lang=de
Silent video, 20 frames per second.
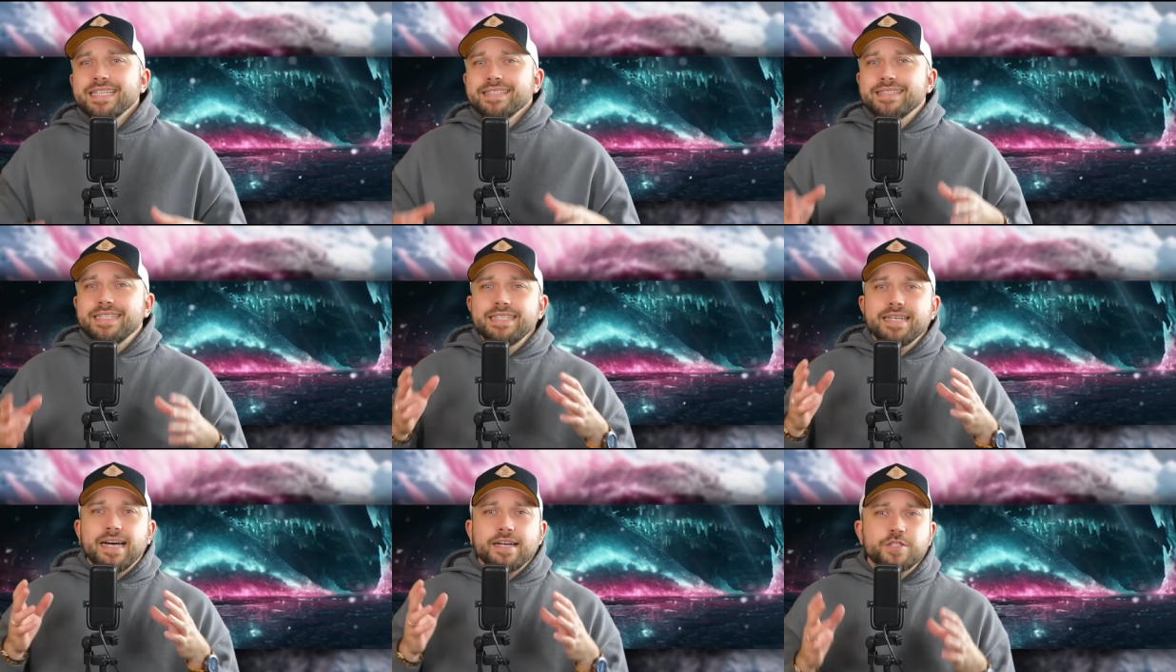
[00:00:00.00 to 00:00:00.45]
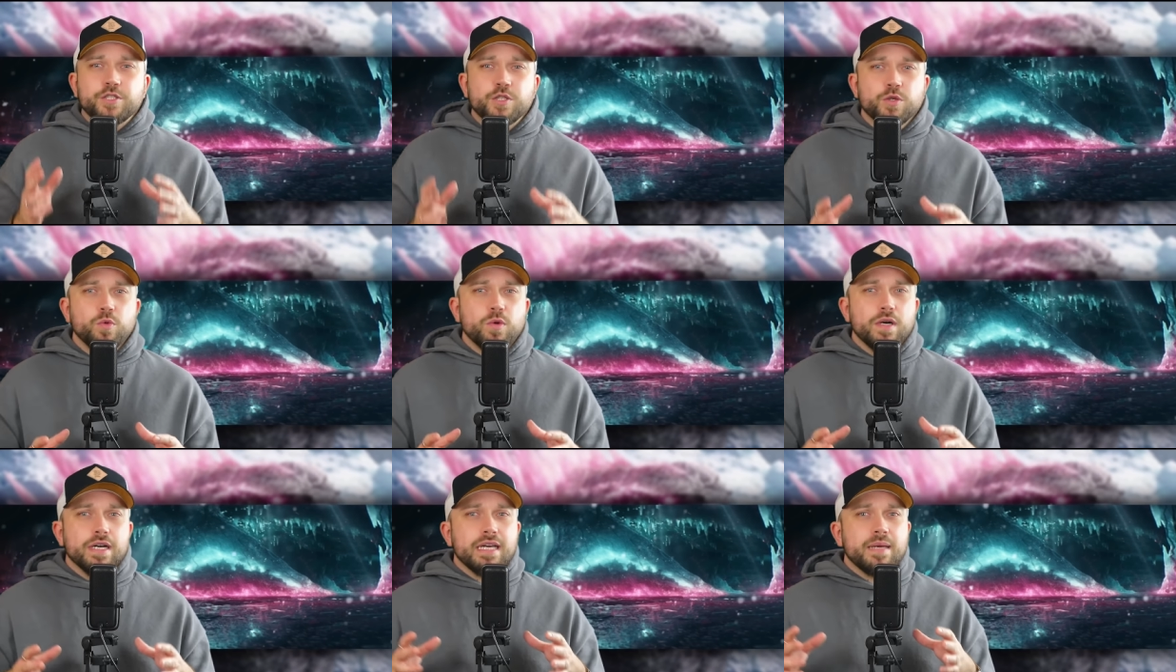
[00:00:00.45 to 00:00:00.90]
die
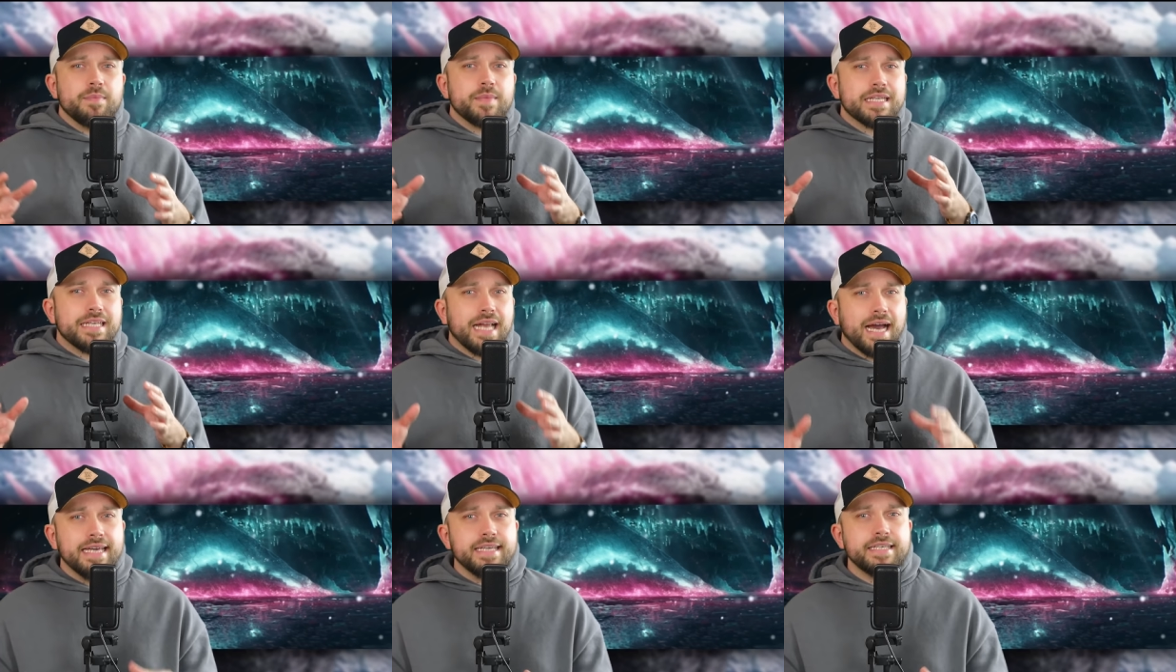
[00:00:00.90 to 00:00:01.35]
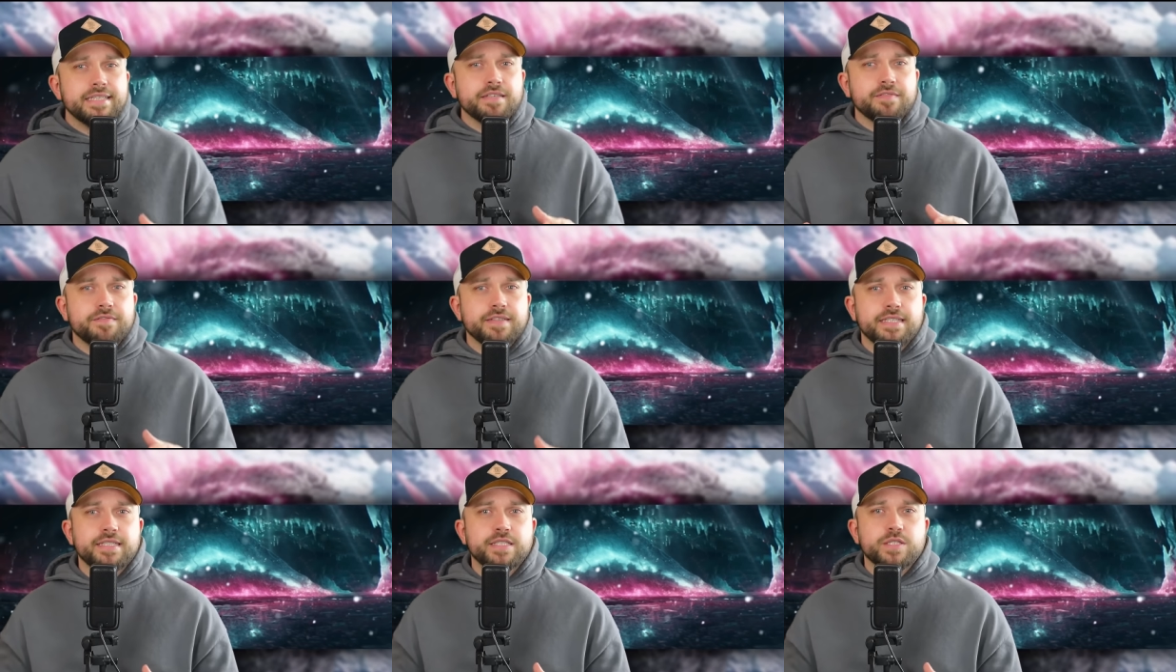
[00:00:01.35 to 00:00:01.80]
Natur im
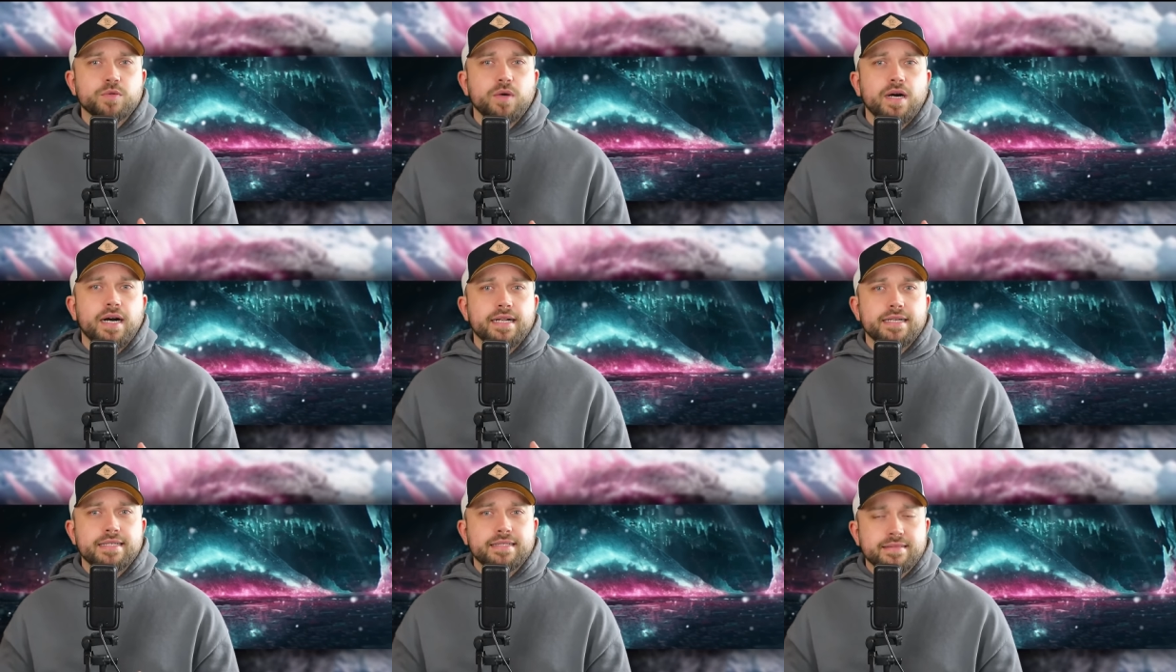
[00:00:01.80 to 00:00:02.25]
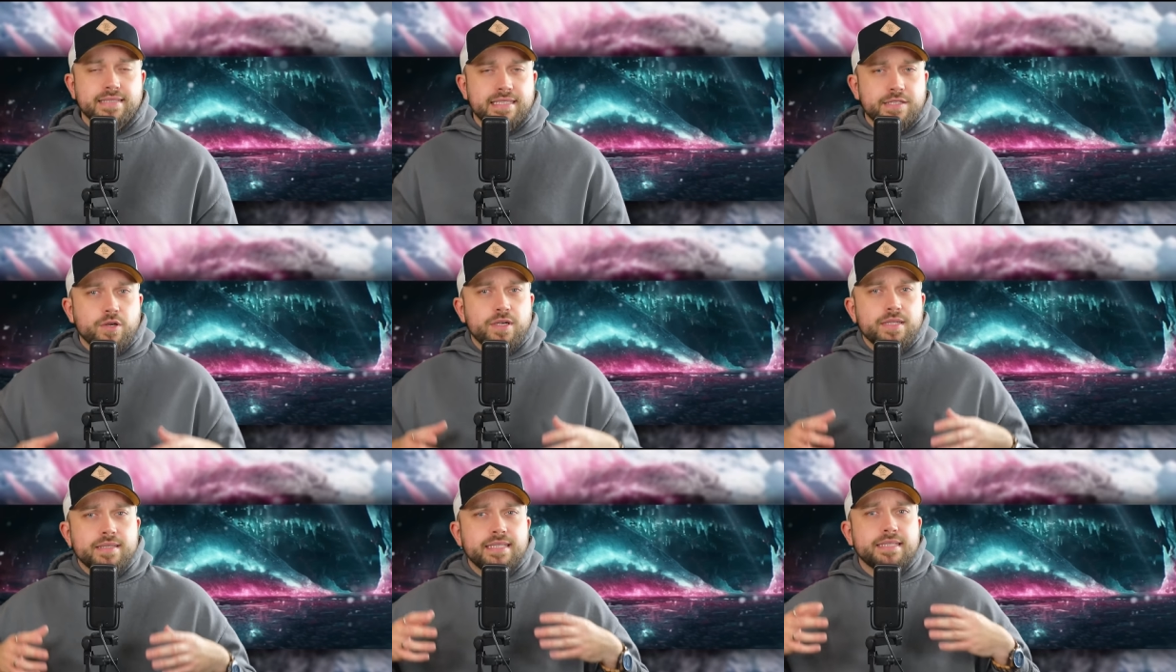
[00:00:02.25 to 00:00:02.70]
Gleichgewicht zu halten. Die
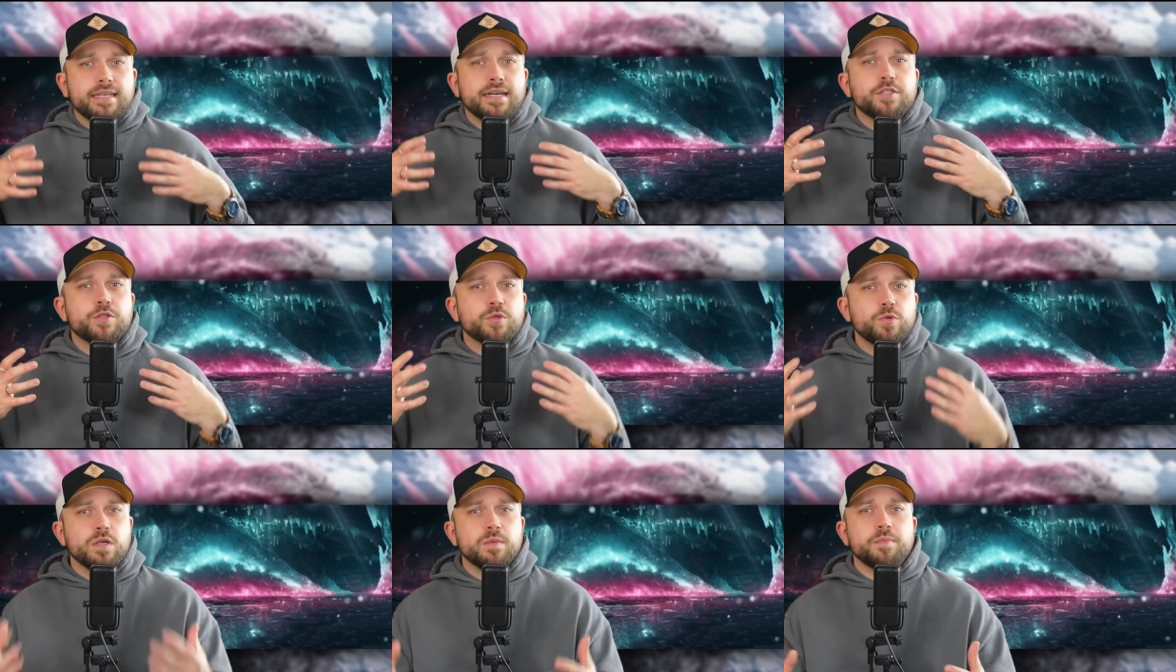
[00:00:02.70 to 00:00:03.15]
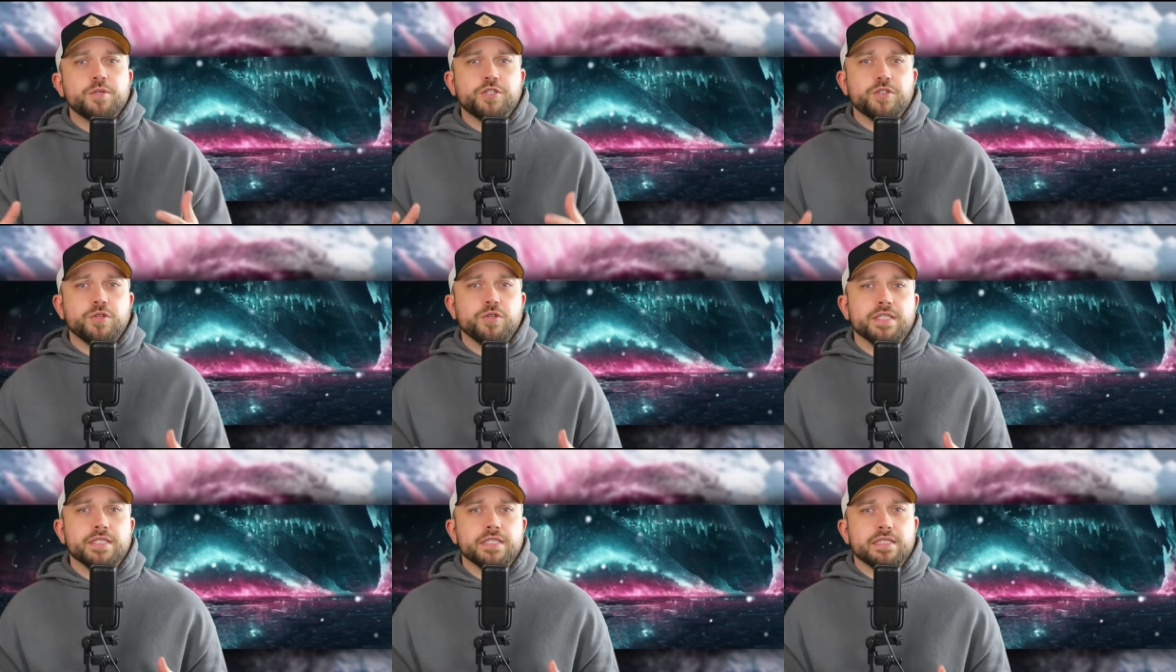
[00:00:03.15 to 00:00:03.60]
sollen die Natur
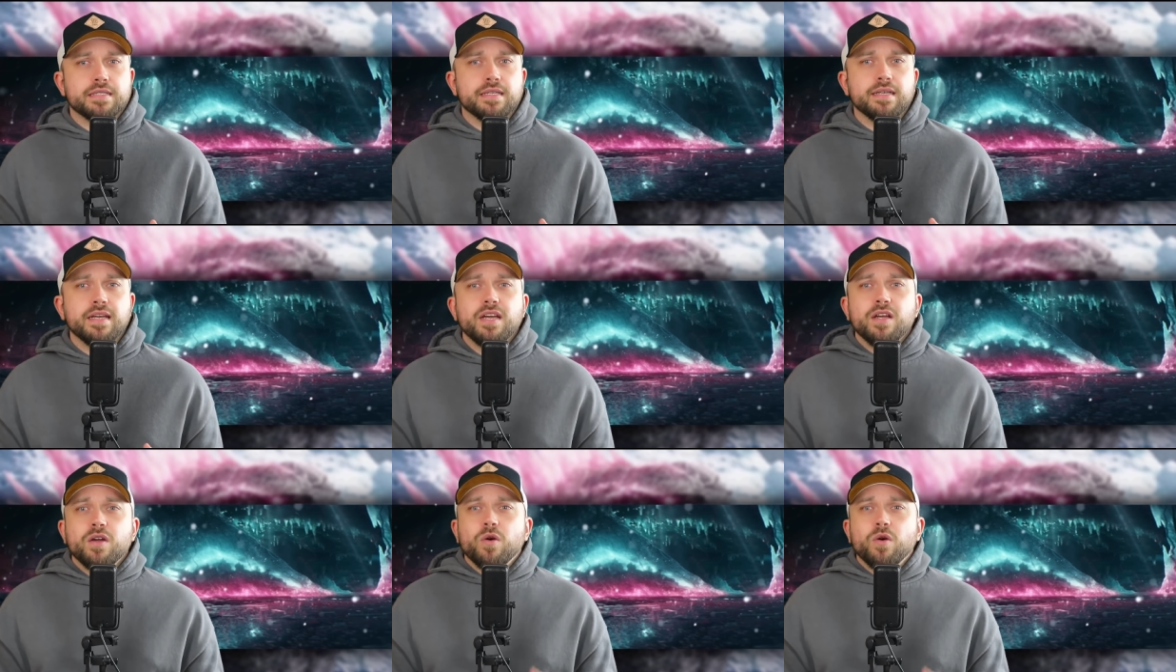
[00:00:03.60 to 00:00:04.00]
beschützen.